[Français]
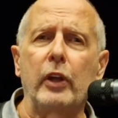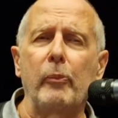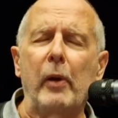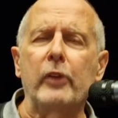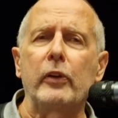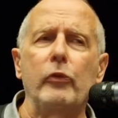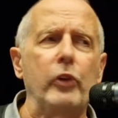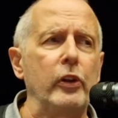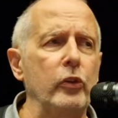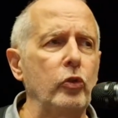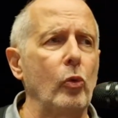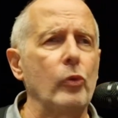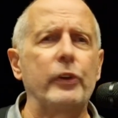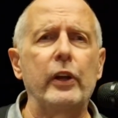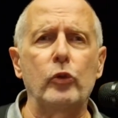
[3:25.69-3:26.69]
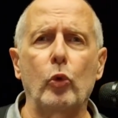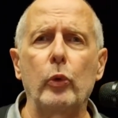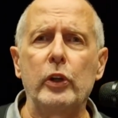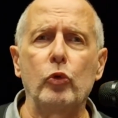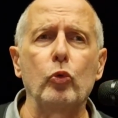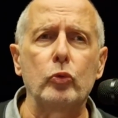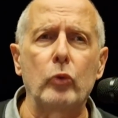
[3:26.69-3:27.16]
par définition, détruit
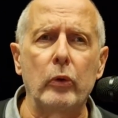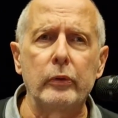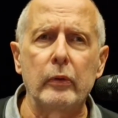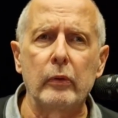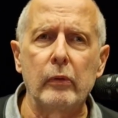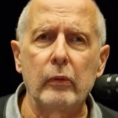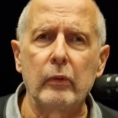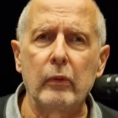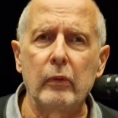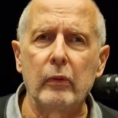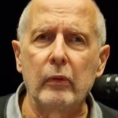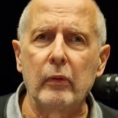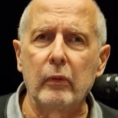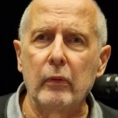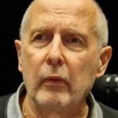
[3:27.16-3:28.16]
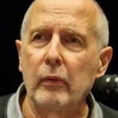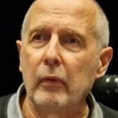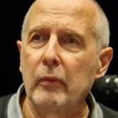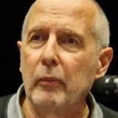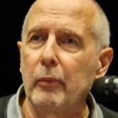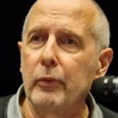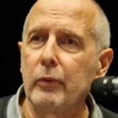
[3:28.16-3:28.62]
tout.
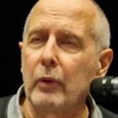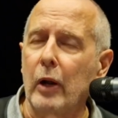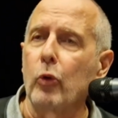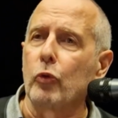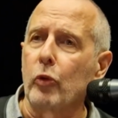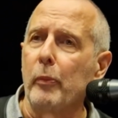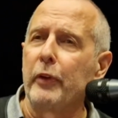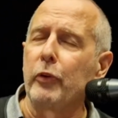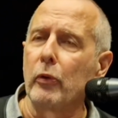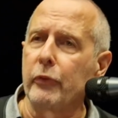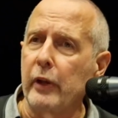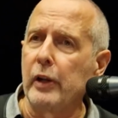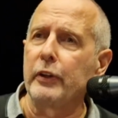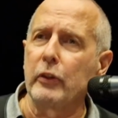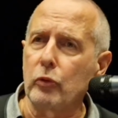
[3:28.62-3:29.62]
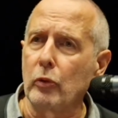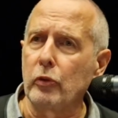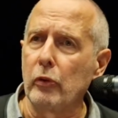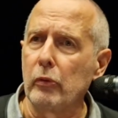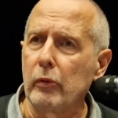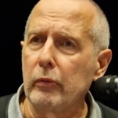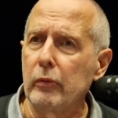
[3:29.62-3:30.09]
Parce que la consommation, c'est la destruction.